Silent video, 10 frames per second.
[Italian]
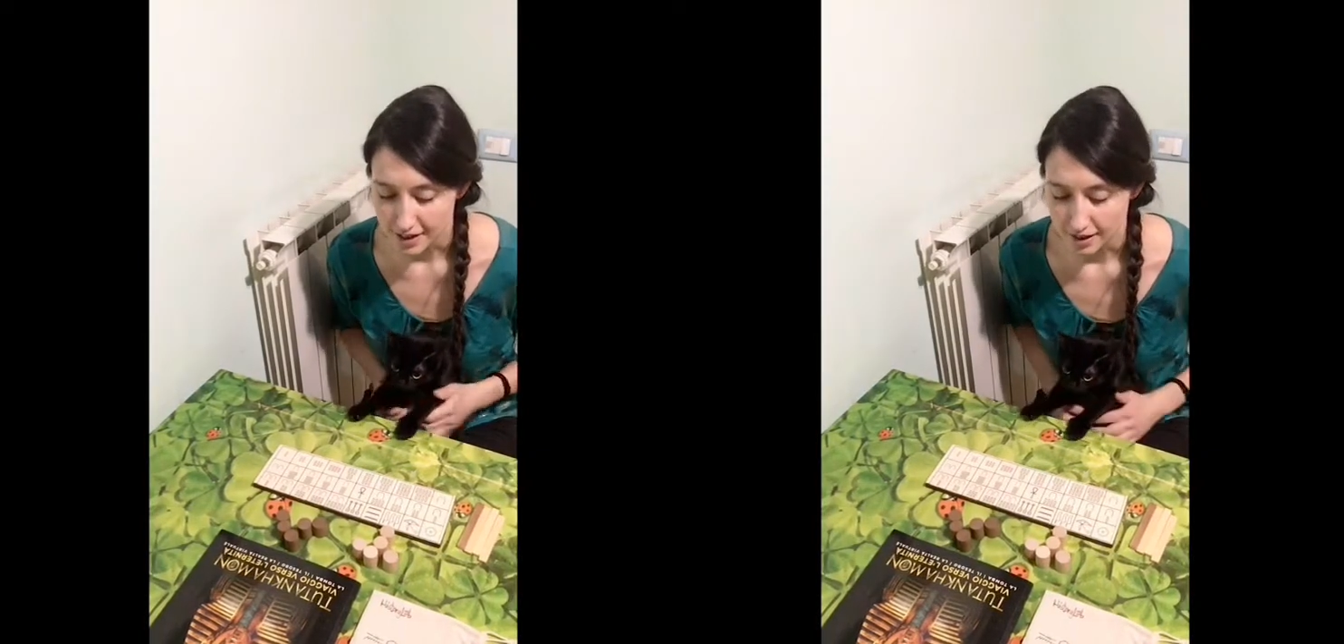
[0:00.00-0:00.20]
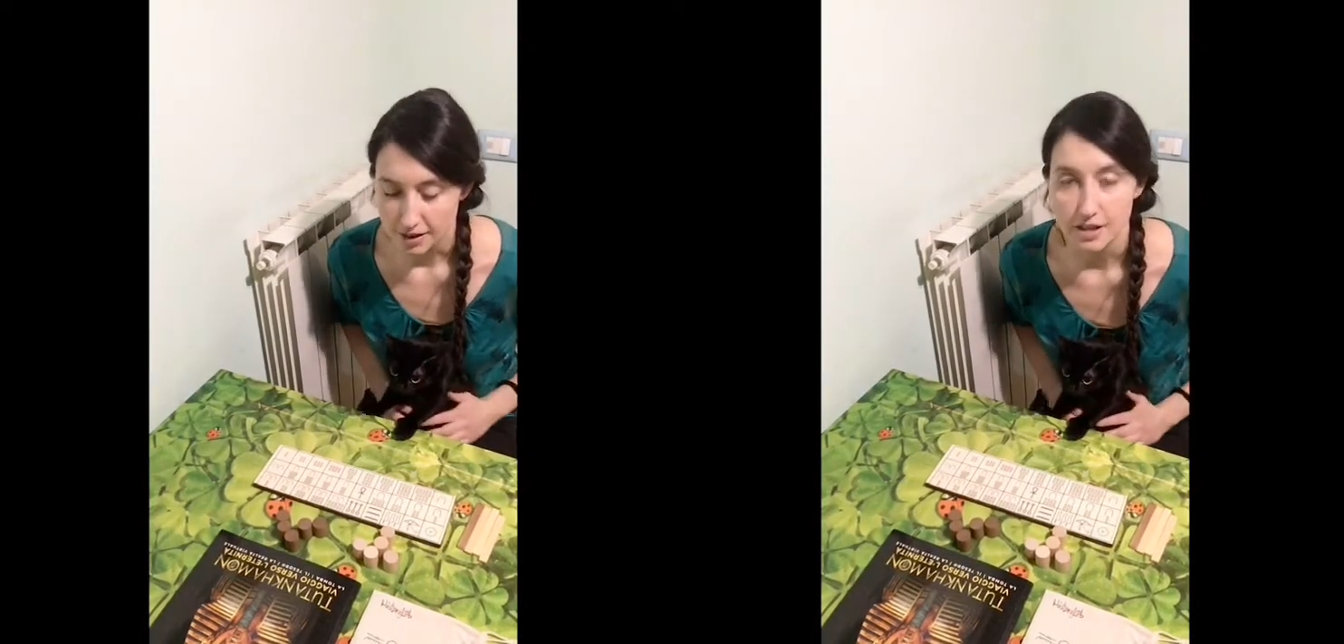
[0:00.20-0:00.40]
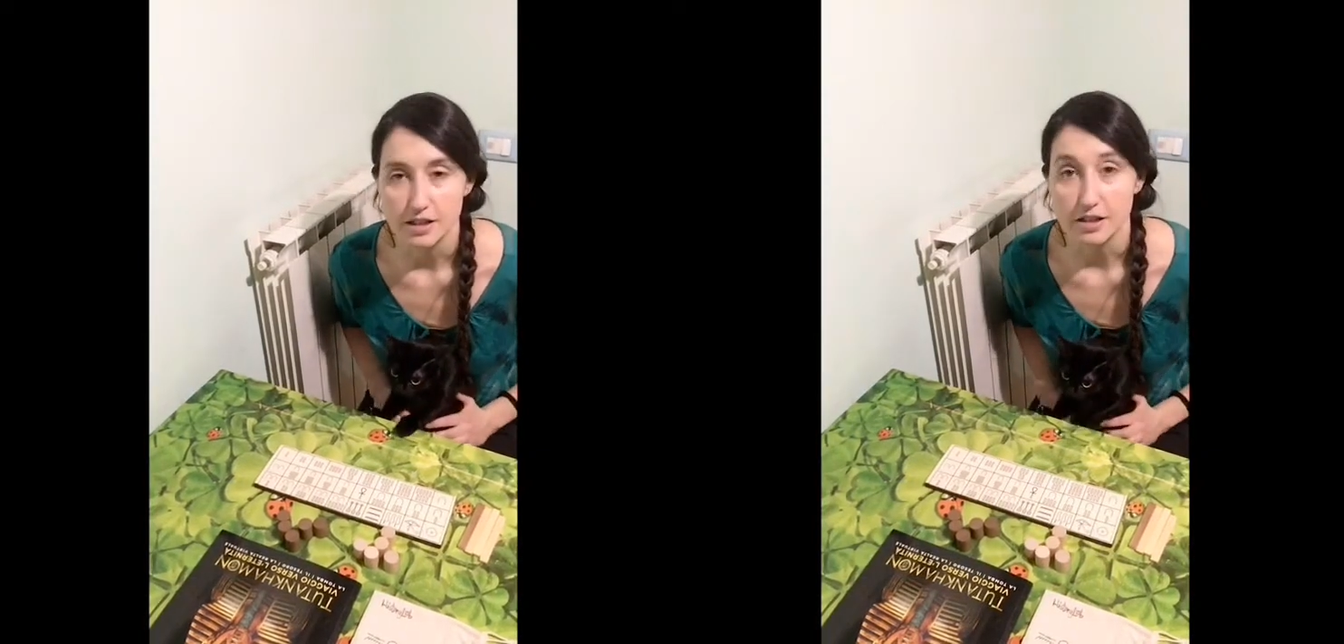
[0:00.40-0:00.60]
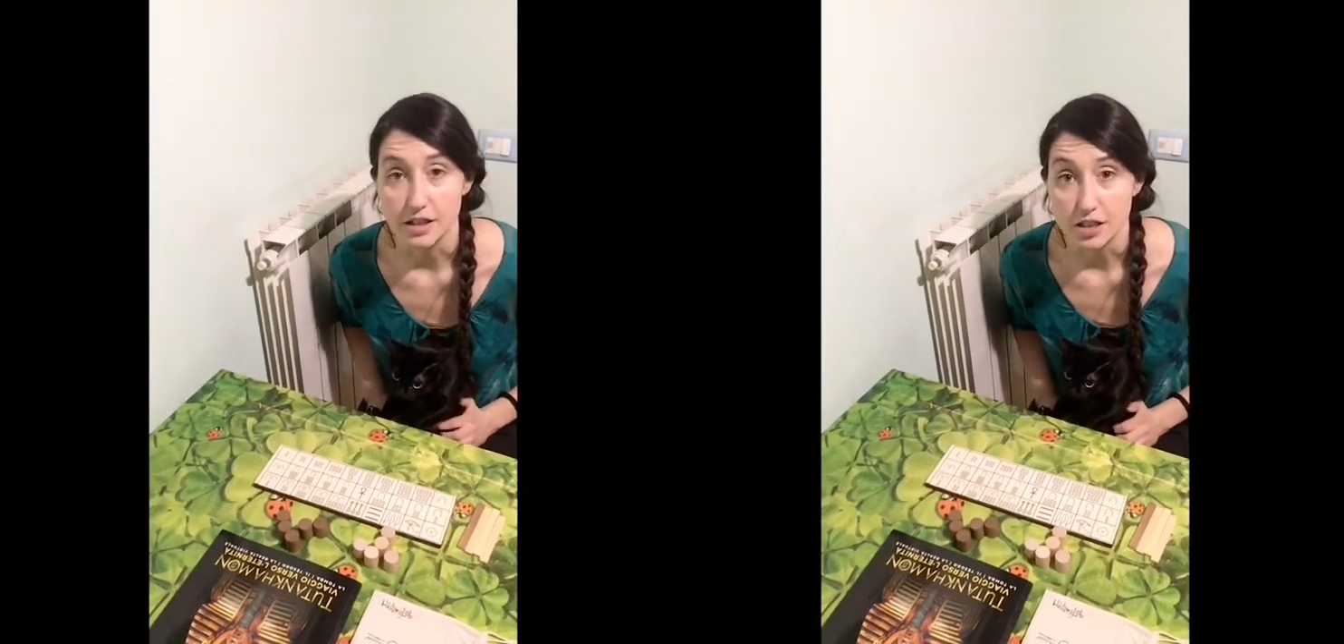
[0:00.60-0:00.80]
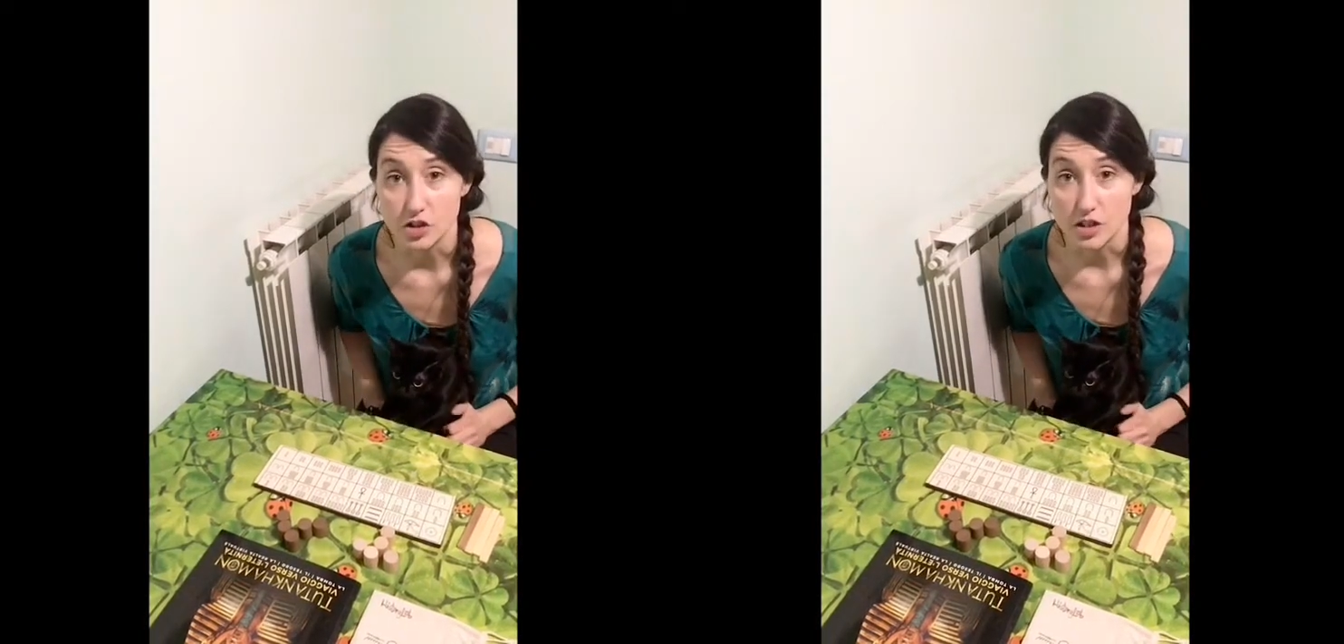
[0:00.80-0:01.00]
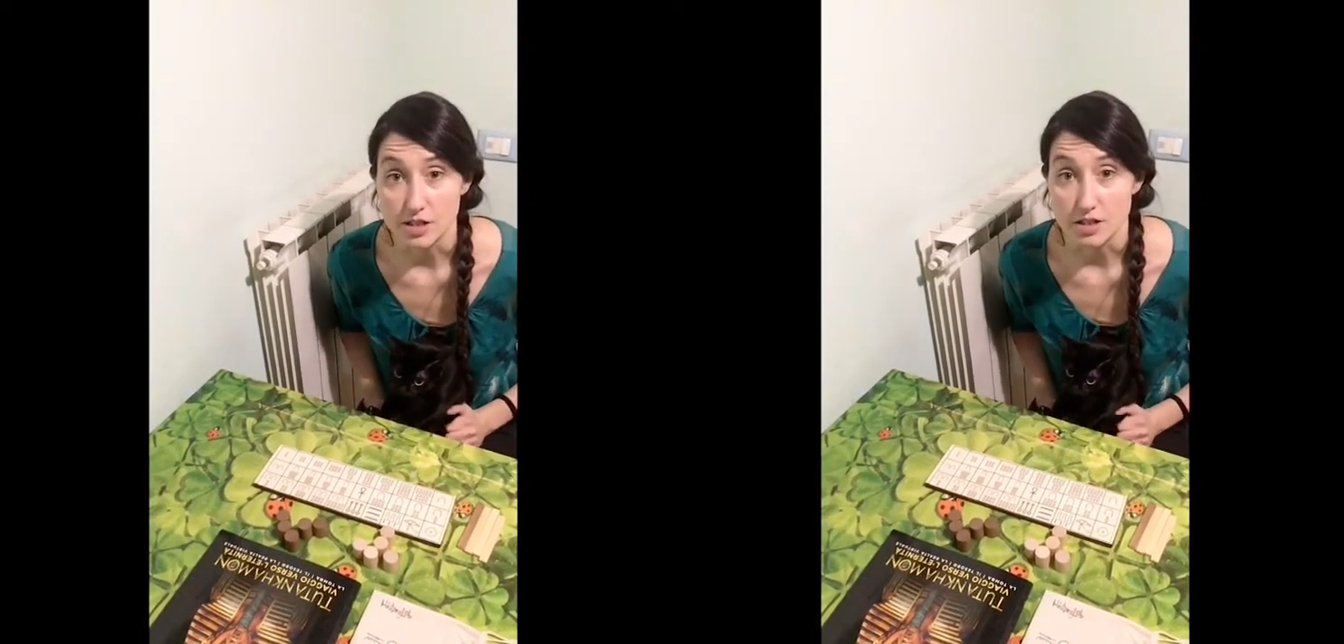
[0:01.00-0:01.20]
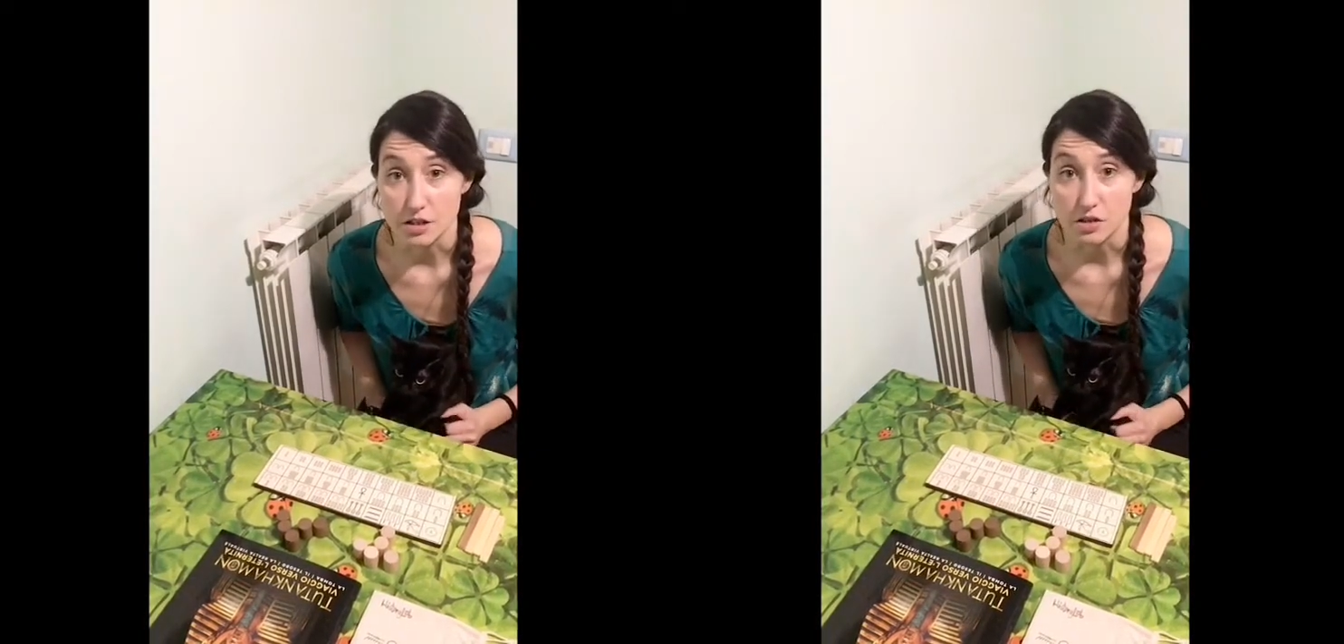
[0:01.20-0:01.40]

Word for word: degli antichi egizi,